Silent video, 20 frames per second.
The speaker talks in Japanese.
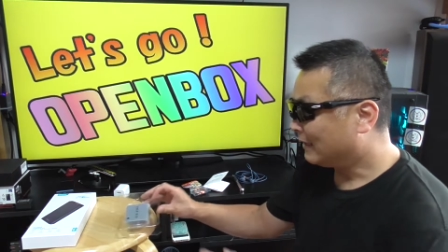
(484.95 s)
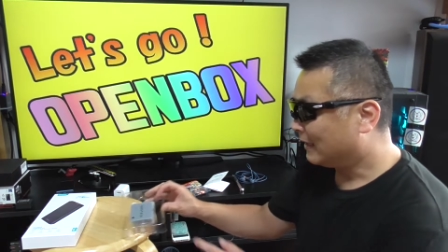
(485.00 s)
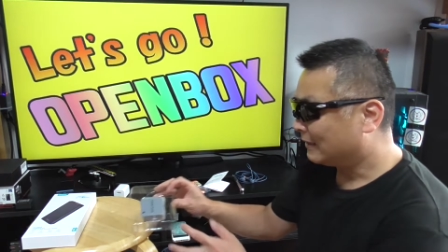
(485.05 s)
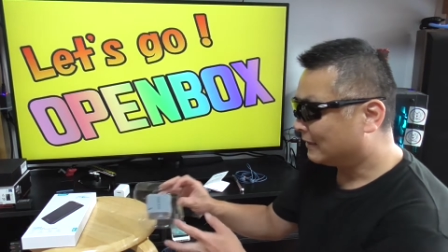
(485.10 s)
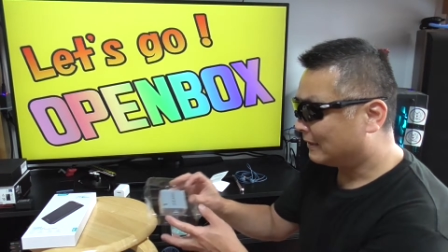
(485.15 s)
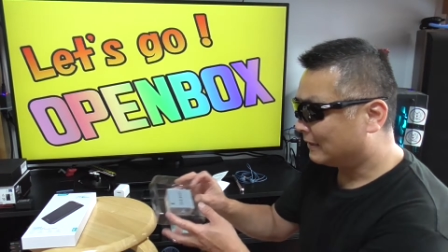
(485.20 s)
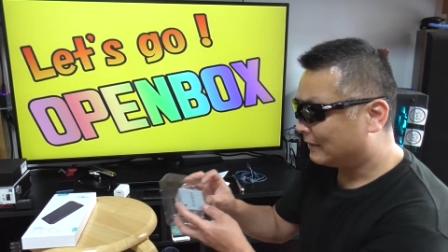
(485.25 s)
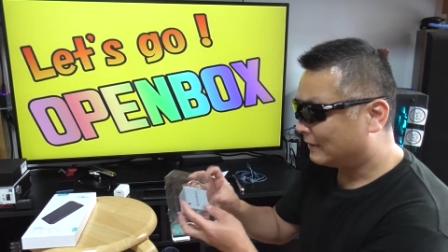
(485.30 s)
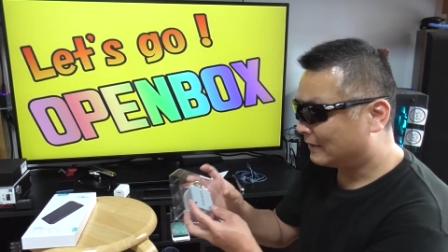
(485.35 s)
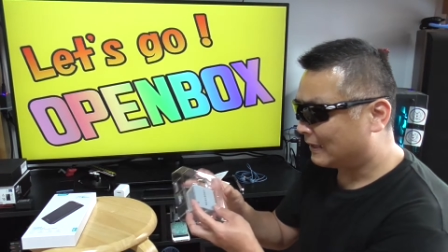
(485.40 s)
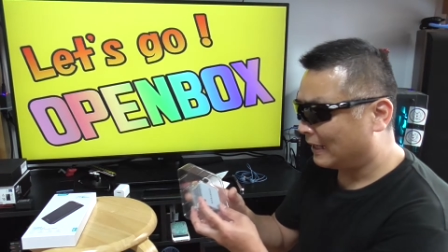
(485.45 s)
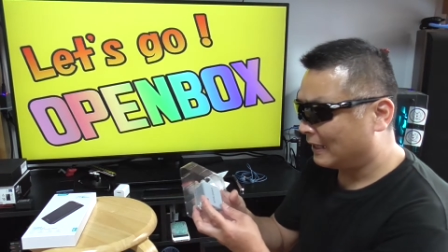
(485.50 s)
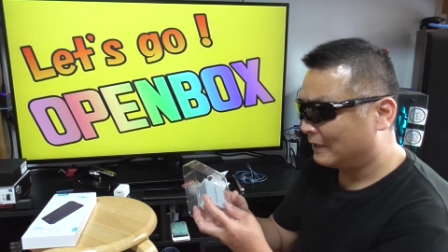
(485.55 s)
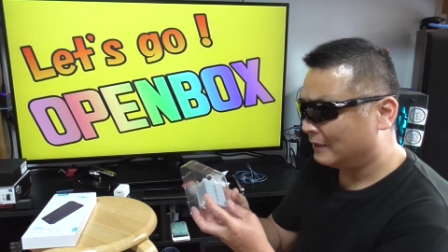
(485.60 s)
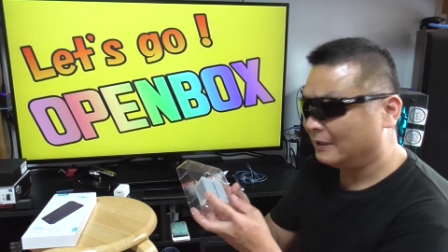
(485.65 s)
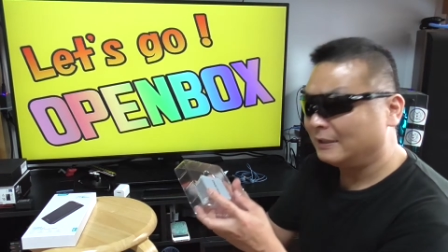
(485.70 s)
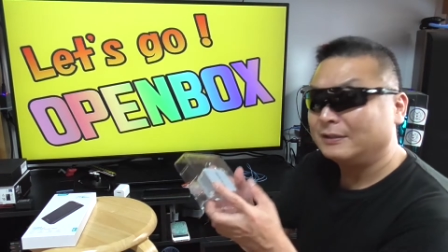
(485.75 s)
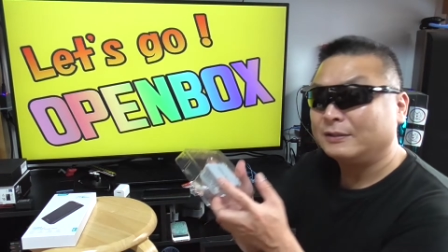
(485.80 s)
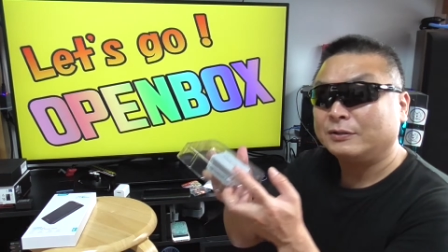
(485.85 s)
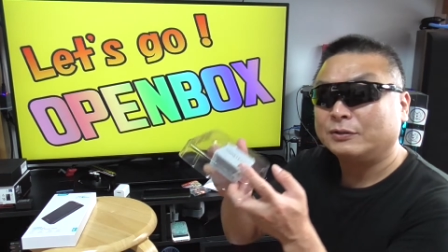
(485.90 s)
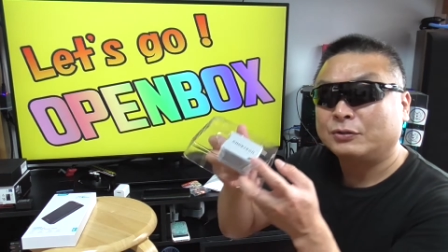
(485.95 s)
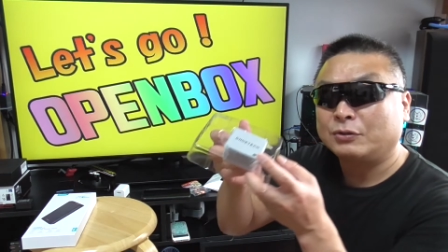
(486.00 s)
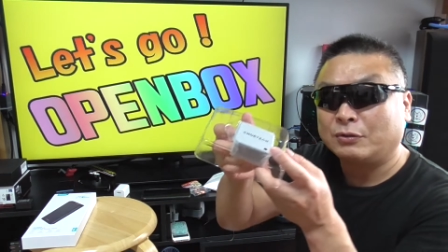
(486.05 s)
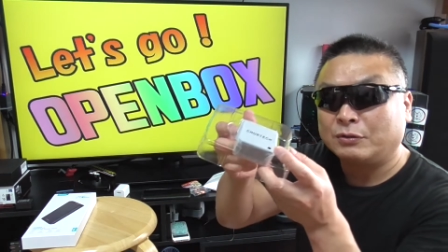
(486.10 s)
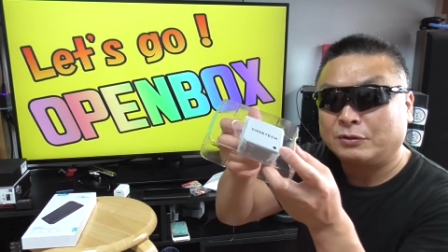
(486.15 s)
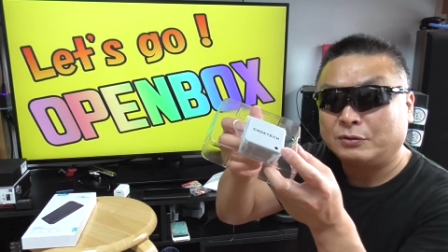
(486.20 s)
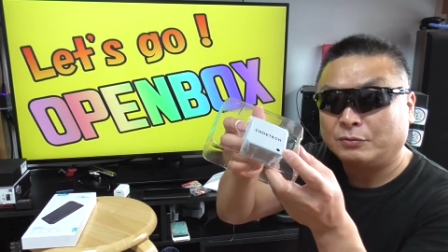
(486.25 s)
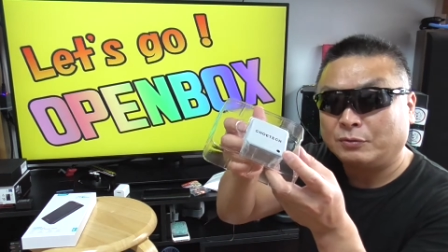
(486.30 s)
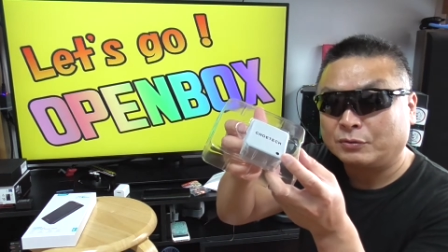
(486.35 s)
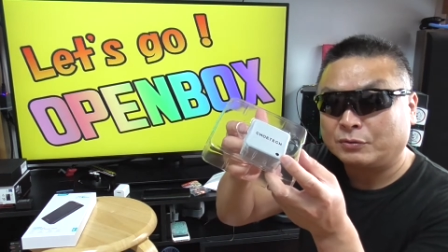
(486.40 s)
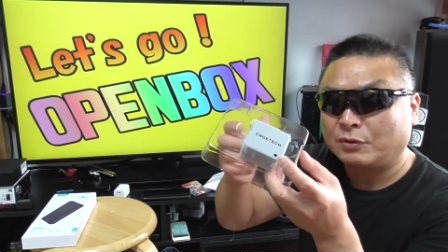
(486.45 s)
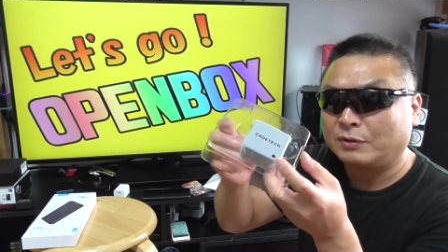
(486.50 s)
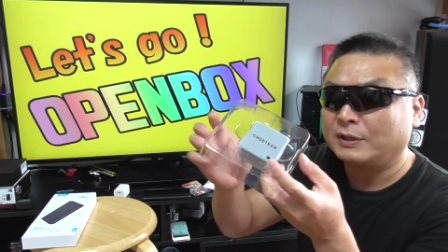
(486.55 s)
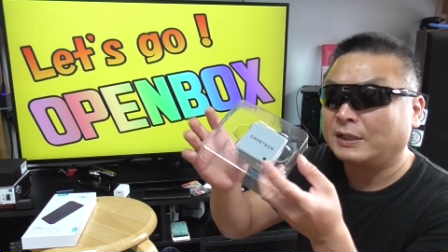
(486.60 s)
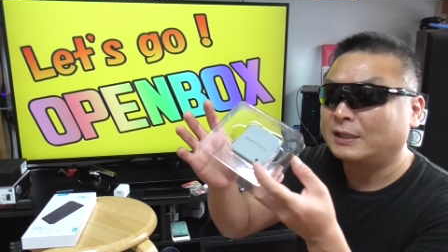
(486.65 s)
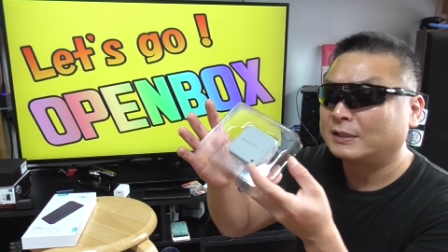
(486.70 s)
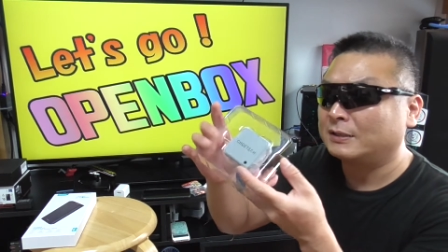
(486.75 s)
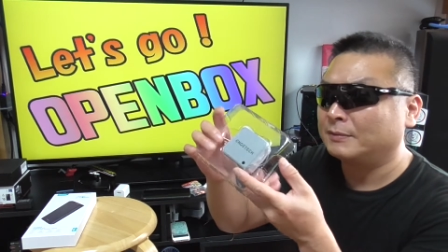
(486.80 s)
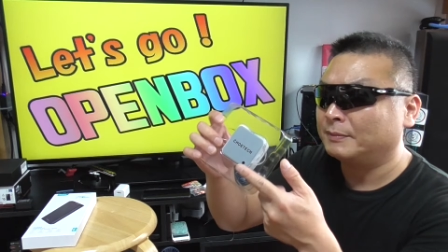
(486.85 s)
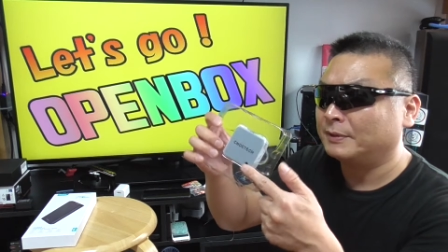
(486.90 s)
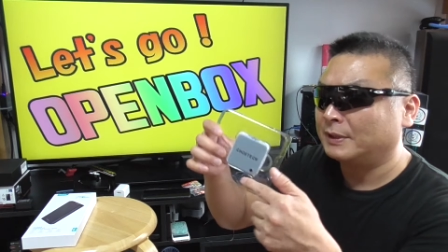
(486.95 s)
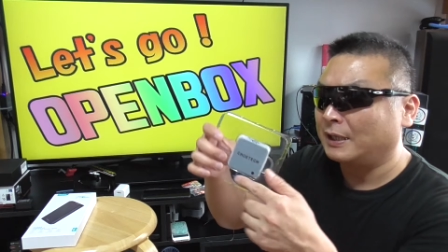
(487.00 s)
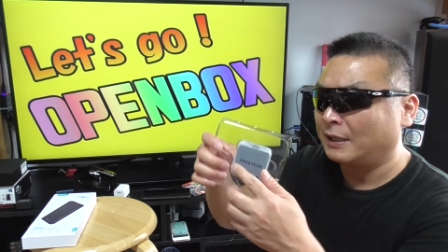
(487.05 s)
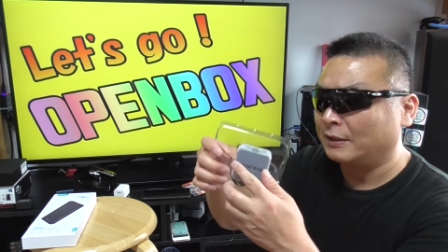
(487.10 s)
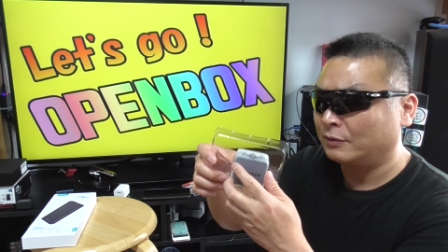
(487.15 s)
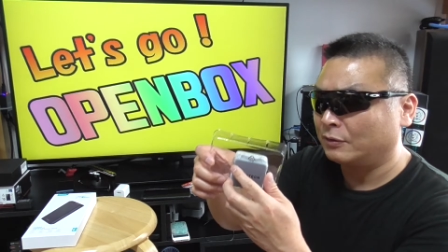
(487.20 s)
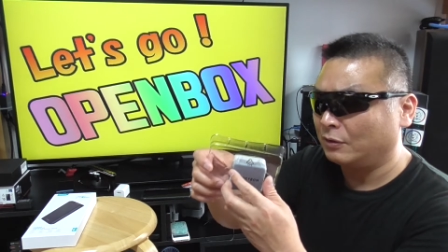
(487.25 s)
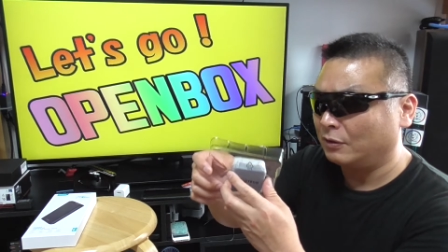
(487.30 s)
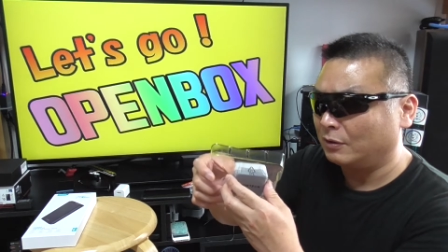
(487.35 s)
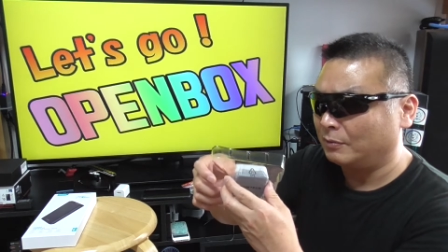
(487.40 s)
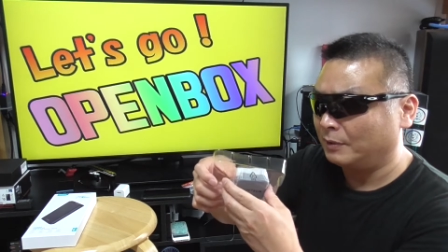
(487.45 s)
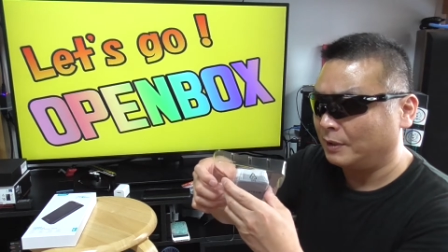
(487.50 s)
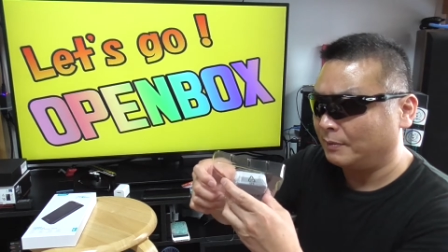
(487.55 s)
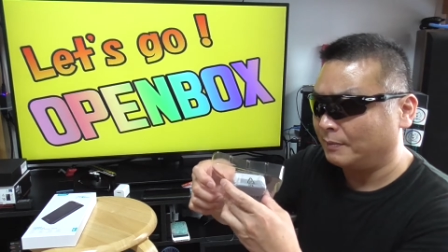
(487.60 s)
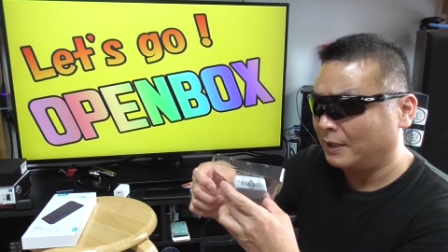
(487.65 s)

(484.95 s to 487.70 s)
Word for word: じゃあ実際に商品を取り出してみたいと思